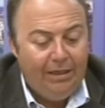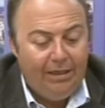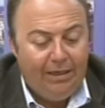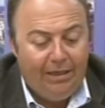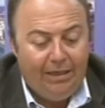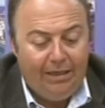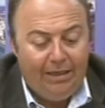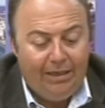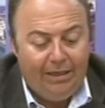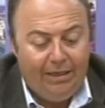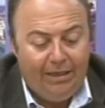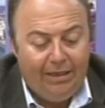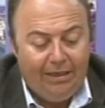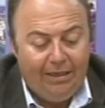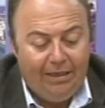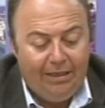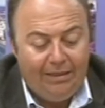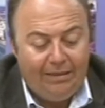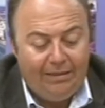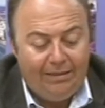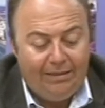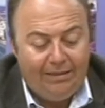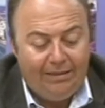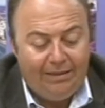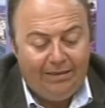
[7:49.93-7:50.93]
eh,
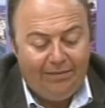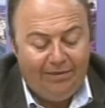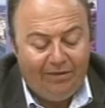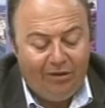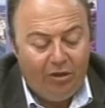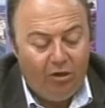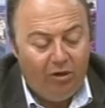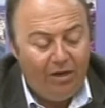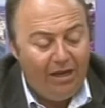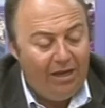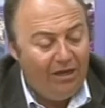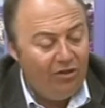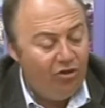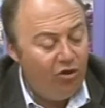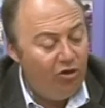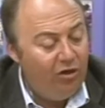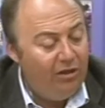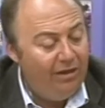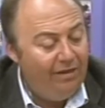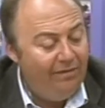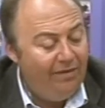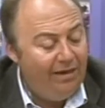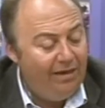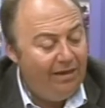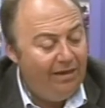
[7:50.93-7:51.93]
se vendieron las acciones
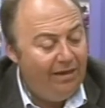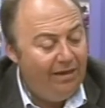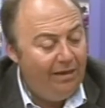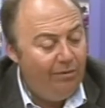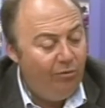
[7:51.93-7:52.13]
de Bankia,